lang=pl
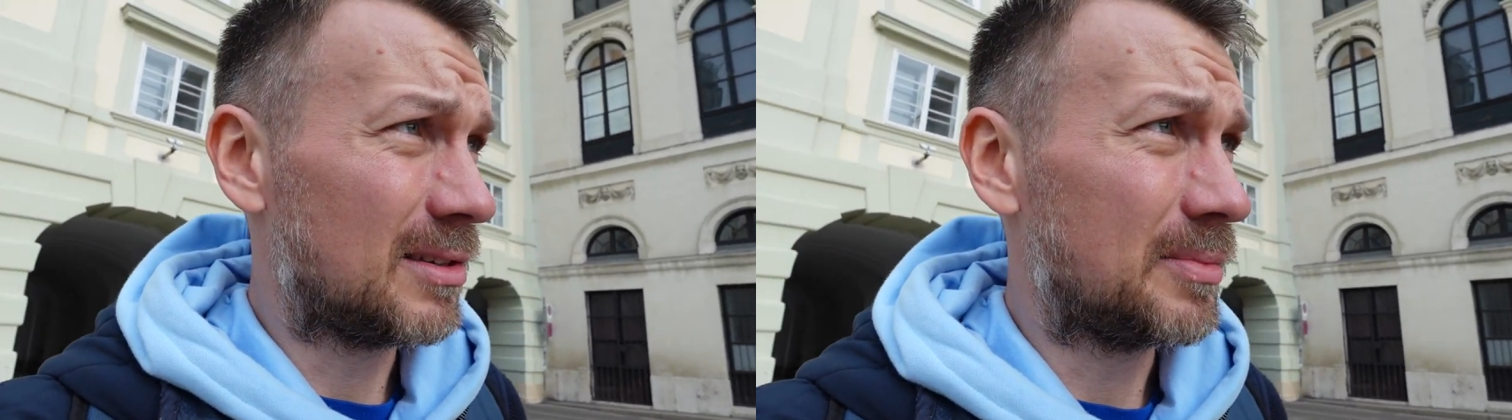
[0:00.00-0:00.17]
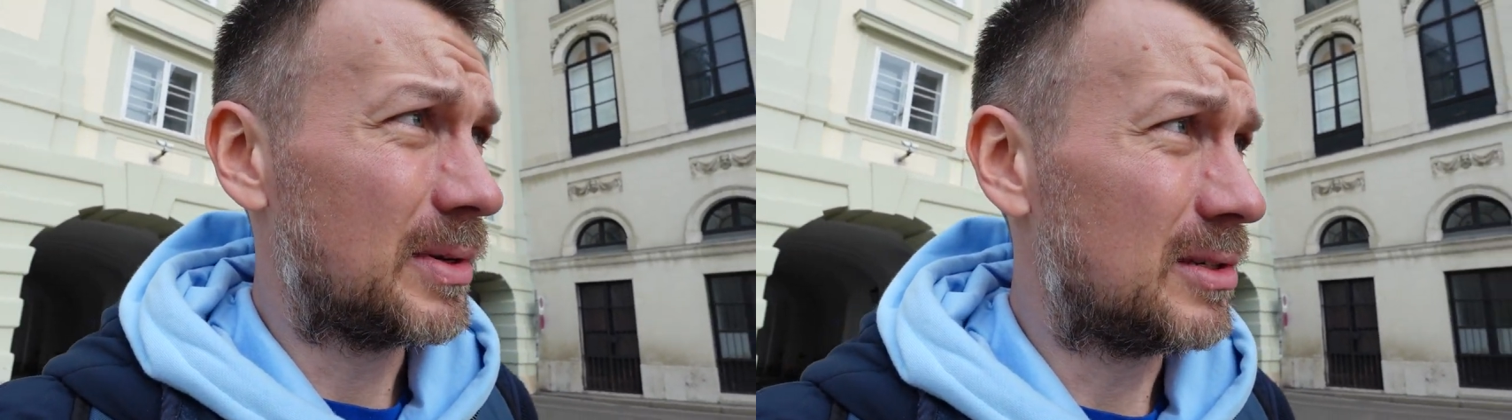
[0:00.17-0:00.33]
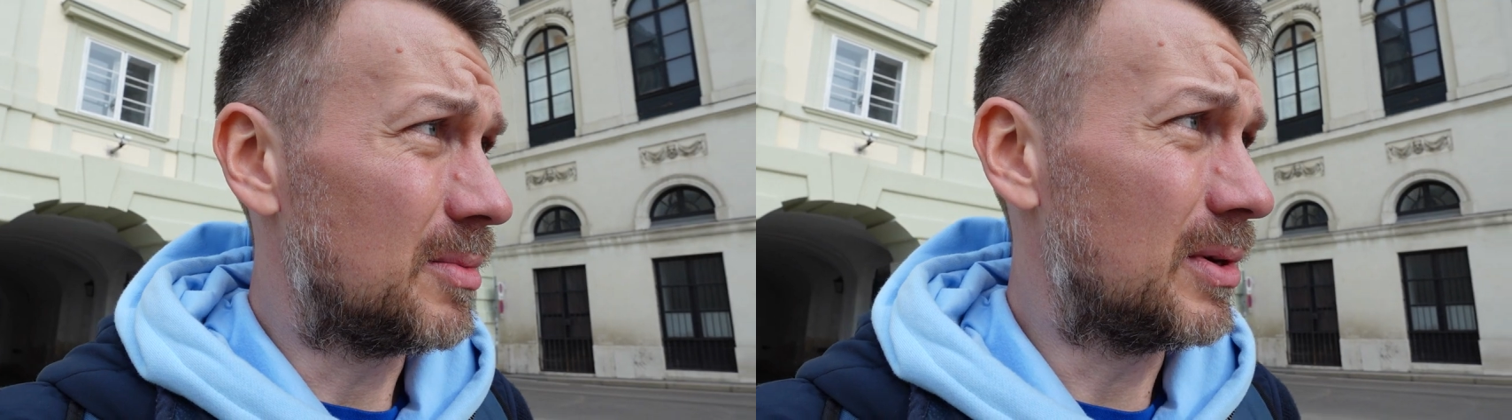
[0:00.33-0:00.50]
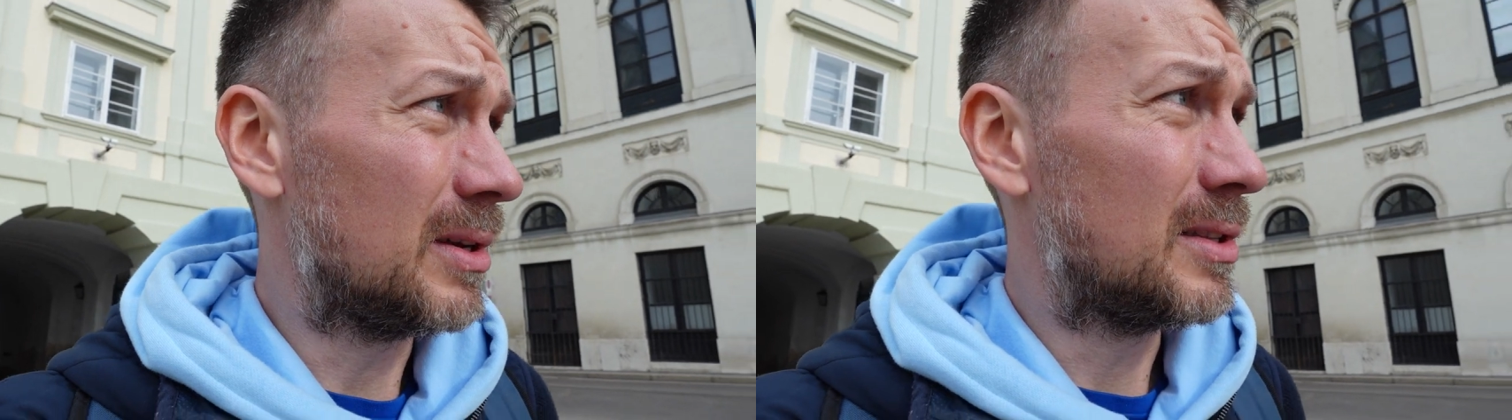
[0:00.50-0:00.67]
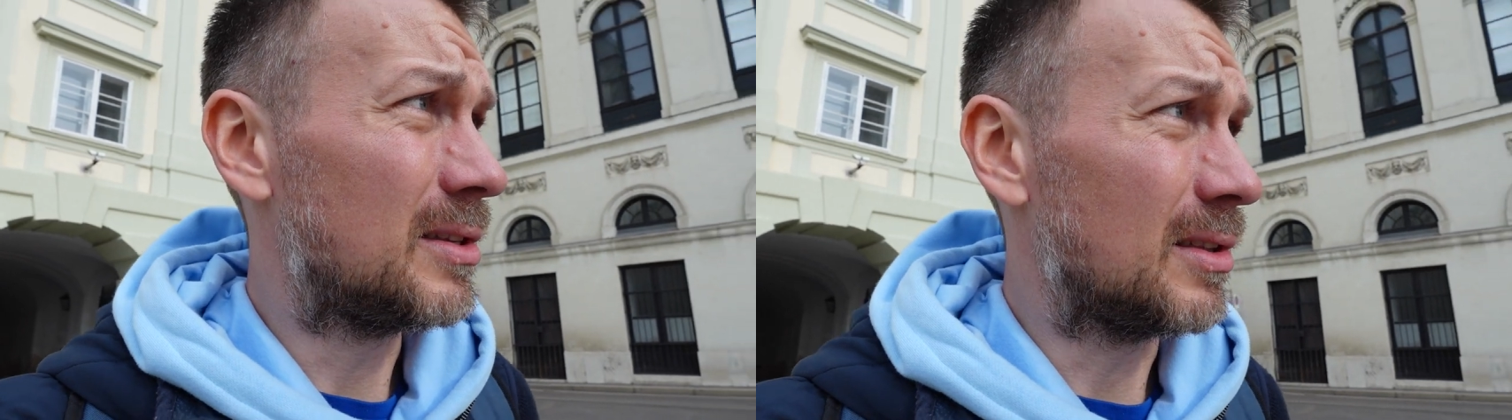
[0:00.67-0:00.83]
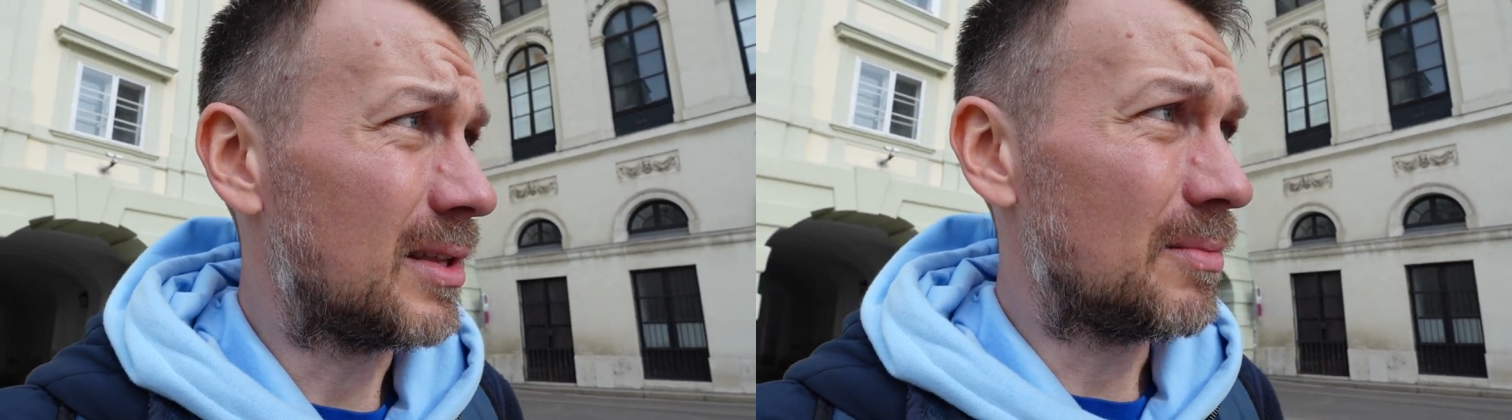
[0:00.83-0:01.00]
zobaczymy,
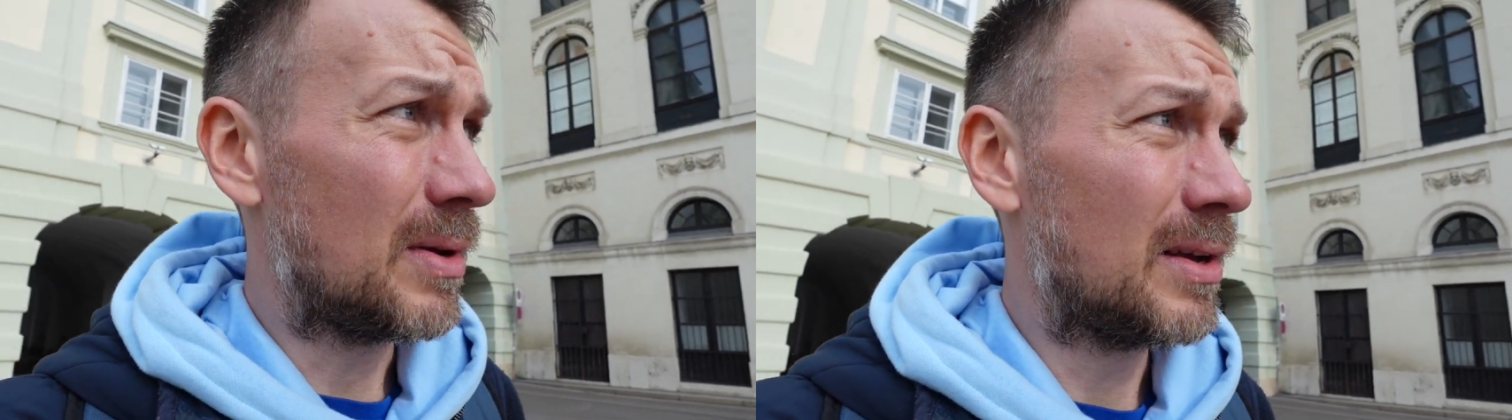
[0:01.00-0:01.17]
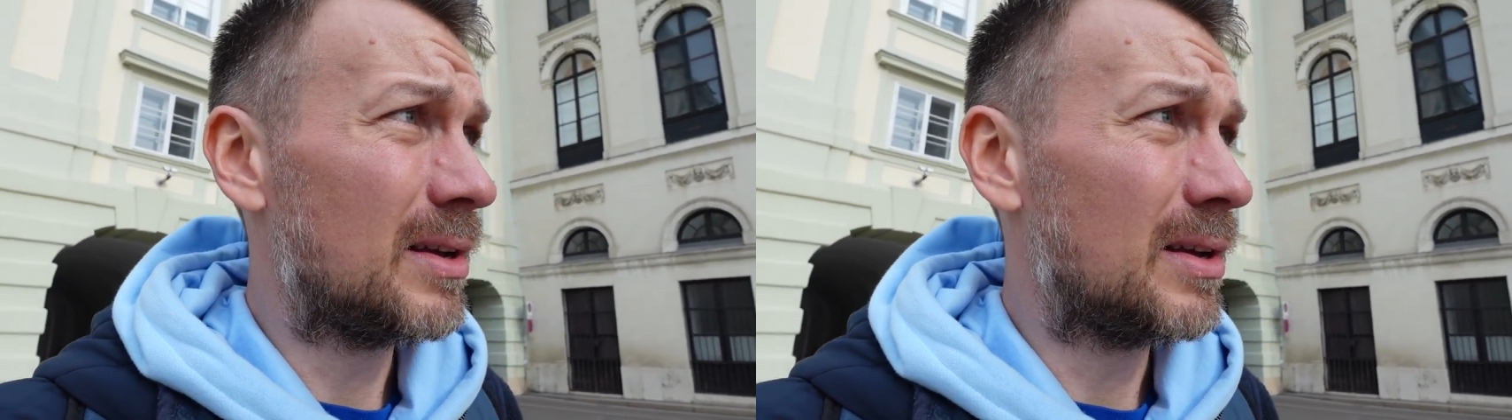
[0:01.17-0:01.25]
co tam.